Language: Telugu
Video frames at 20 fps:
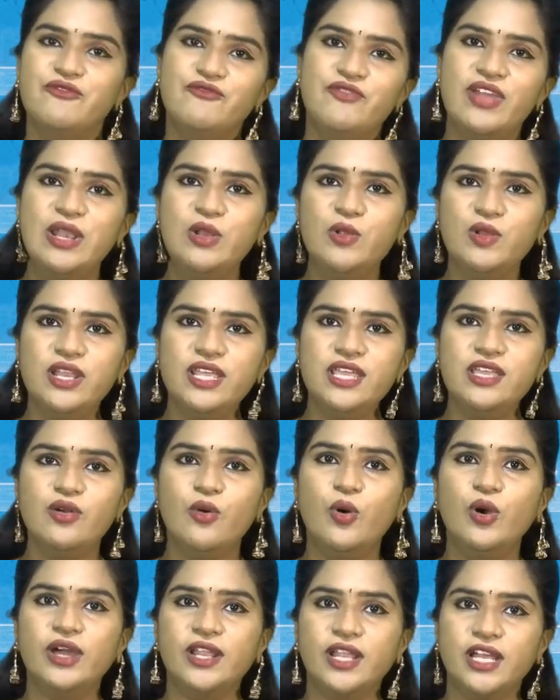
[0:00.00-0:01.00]
వెల్లుల్లి
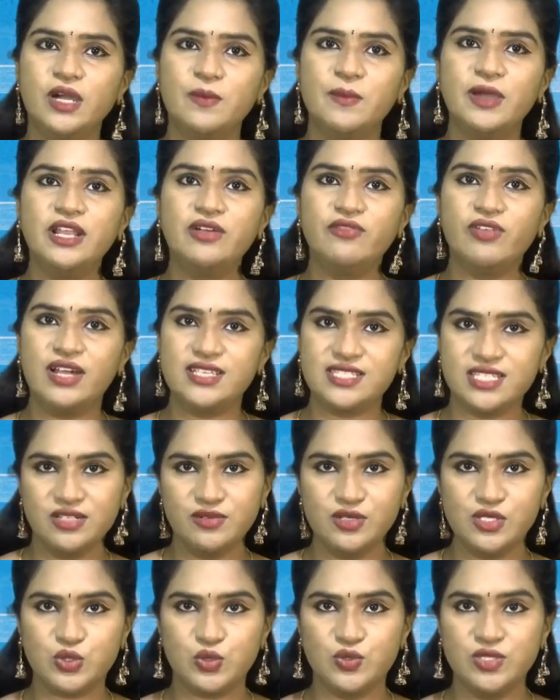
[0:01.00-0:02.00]
ఒక రకమైన వాసన
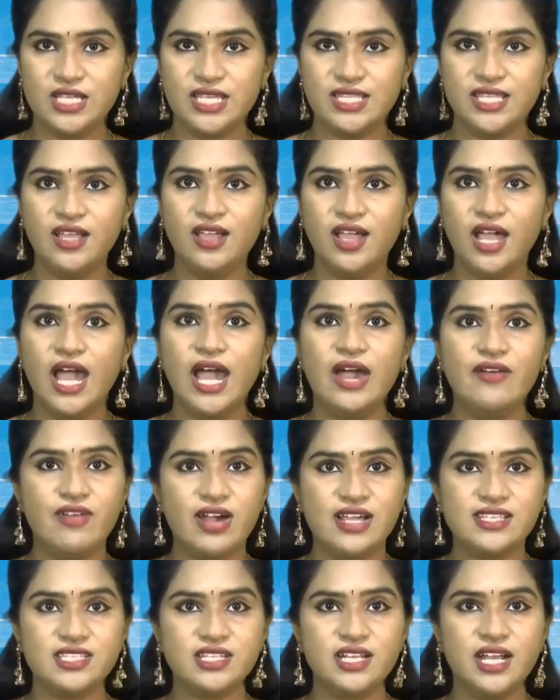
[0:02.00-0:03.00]
వస్తుంది కదా ఆ
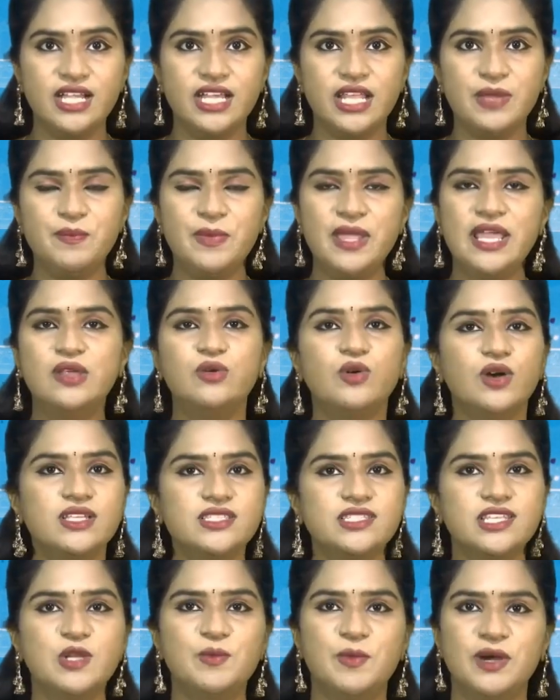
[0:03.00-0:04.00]
వాసన అంటే పేలకు
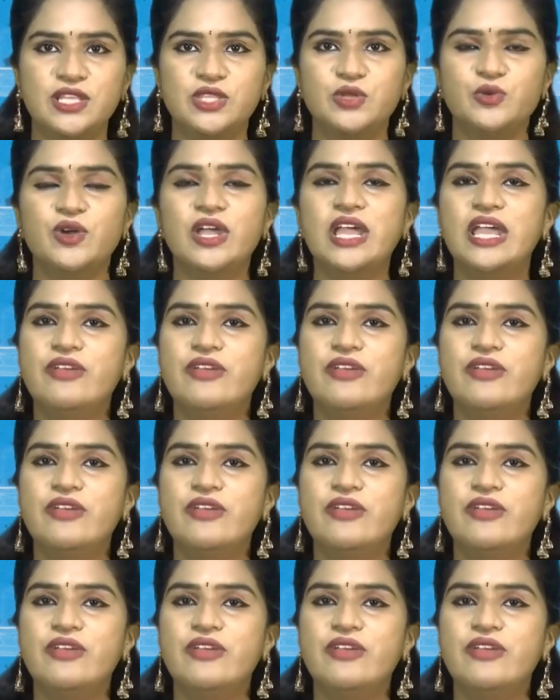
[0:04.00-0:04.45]
అస్సలు పడదు